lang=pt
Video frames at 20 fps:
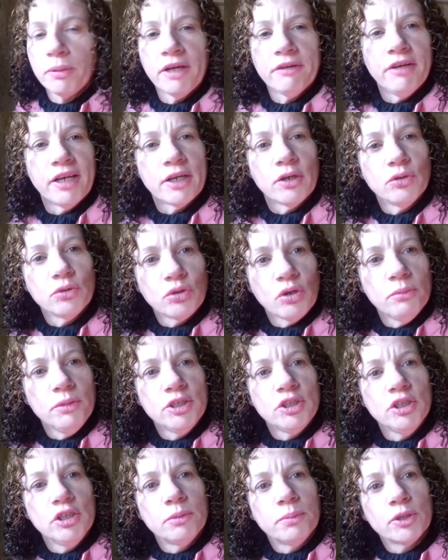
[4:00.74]
pra ver que eu não tô
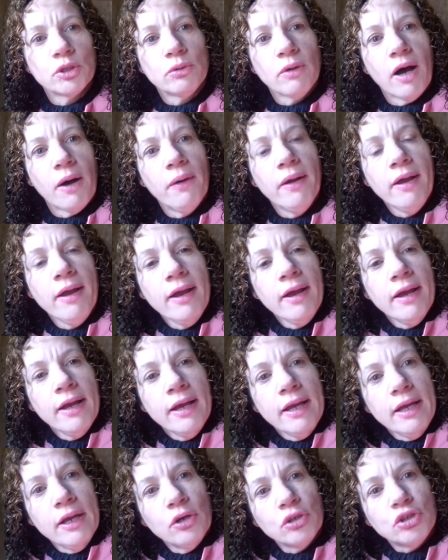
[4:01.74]
mentindo, pessoal.
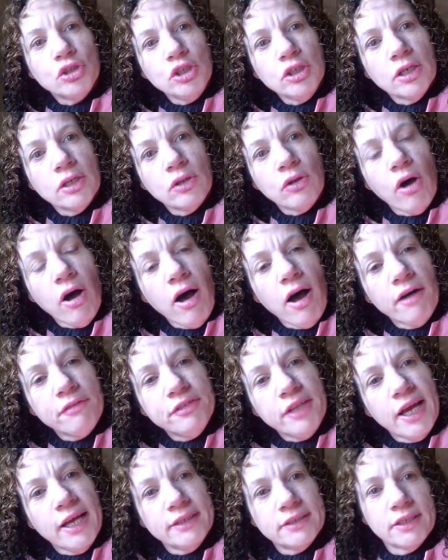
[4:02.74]
Eu tinha
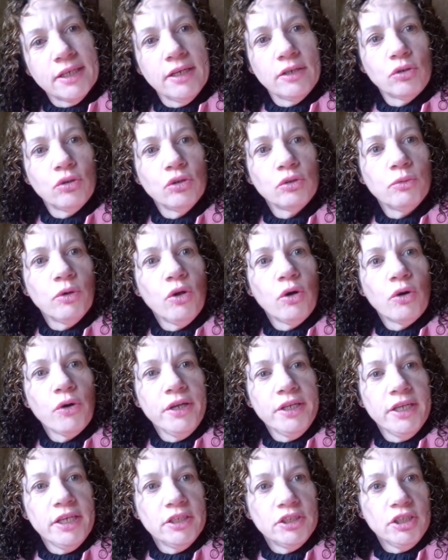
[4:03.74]
9, 10 anos quando colocou
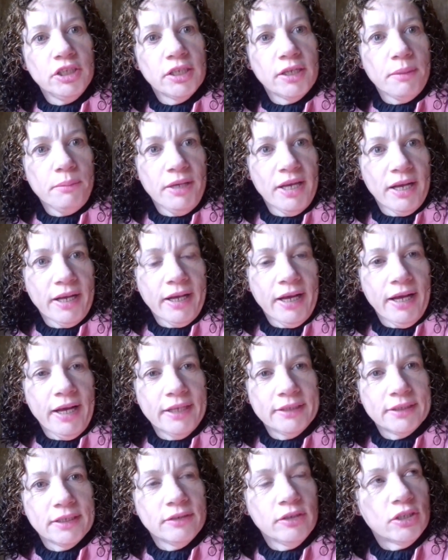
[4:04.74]
energia na minha
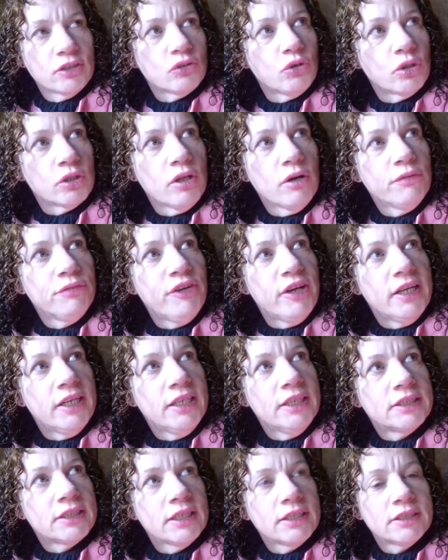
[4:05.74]
casa. Nós ficou tão
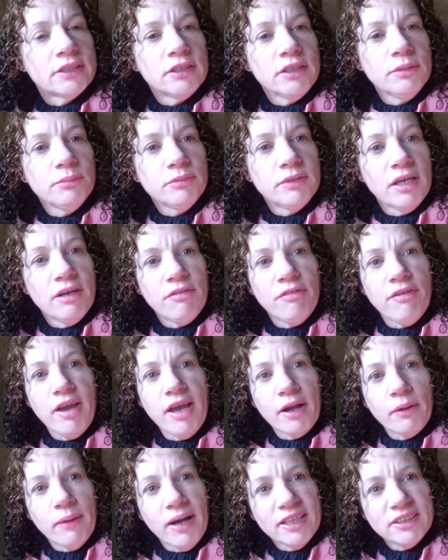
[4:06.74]
feliz que assistimos
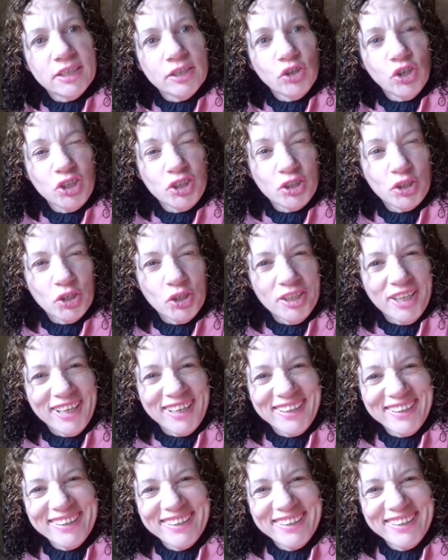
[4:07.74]
TV quase a noite toda.